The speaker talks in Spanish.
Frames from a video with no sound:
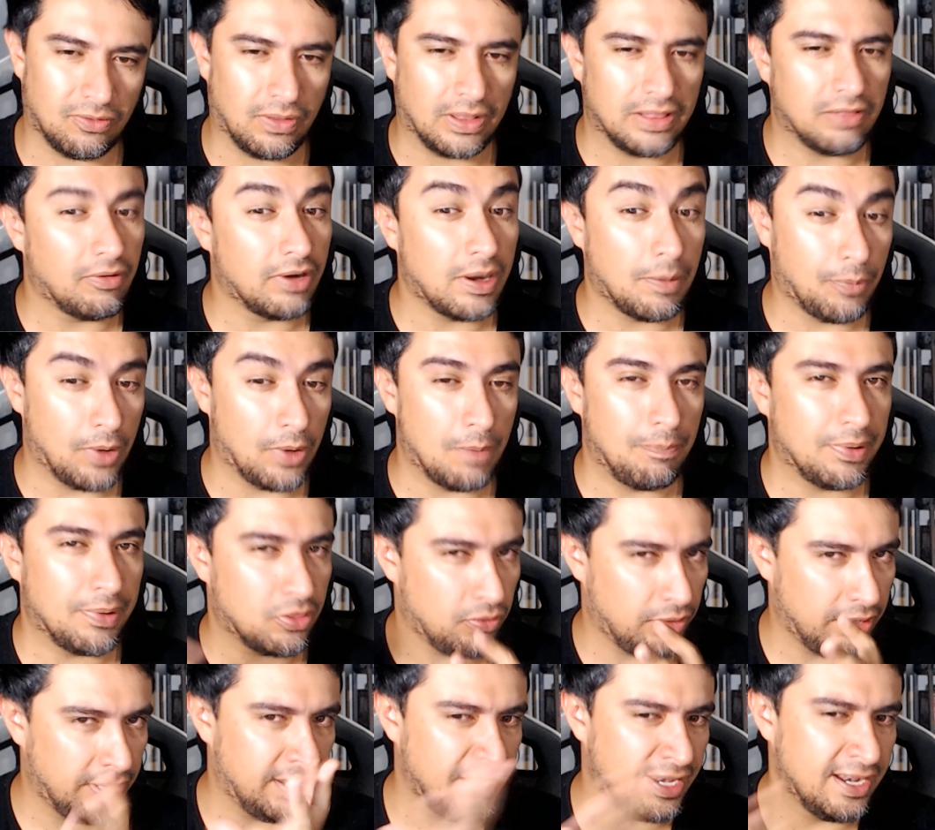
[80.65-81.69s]
Ahí te van a poner el precio
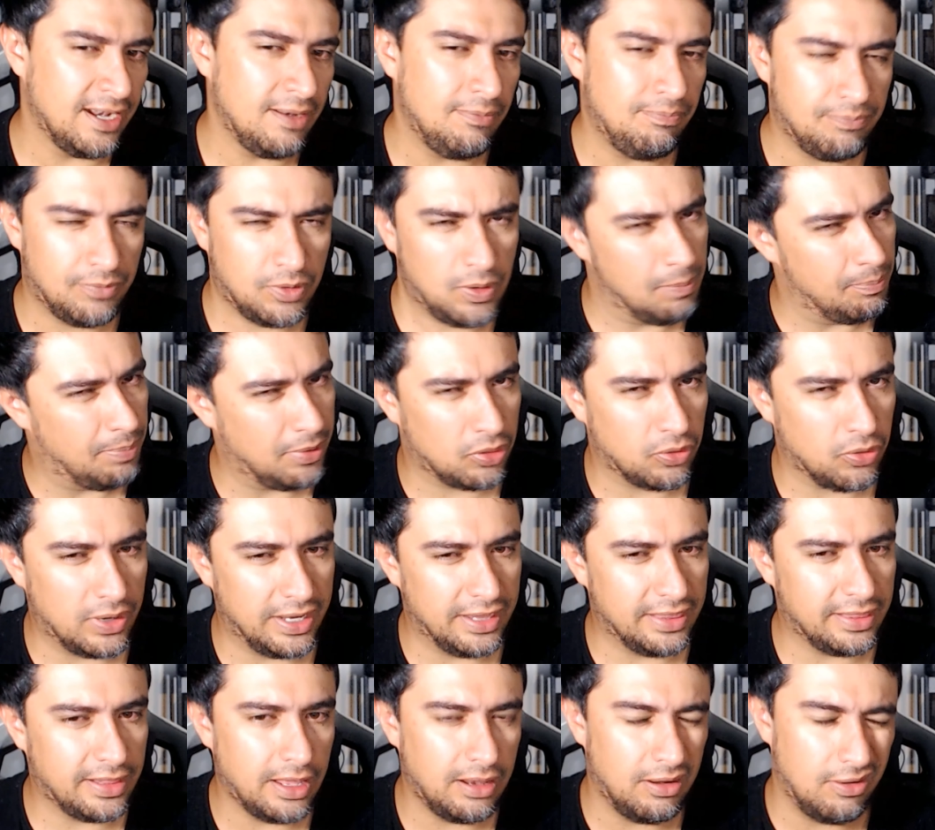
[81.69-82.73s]
original, el precio de lista,